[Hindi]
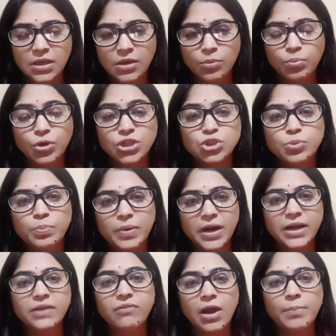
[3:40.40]
पूरा जो
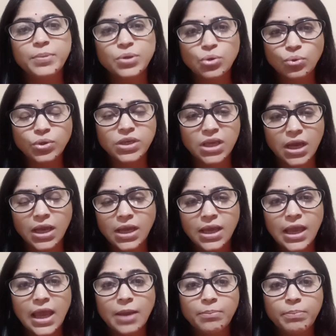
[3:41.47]
ब्लड है वहाँ पे रुक गया
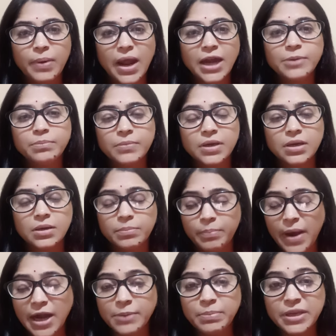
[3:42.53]
एंड ब्लड
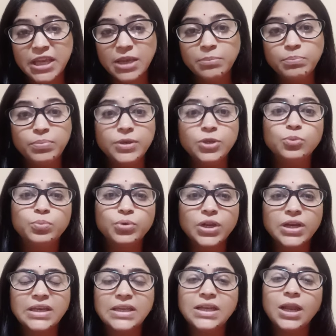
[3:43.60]
पार्ट बिकेम ब्लू पूरा
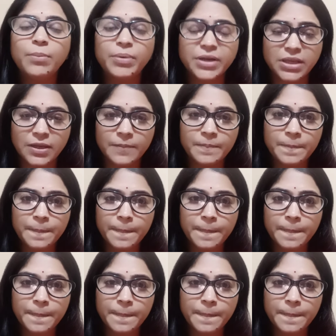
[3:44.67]
नीला पड़ गया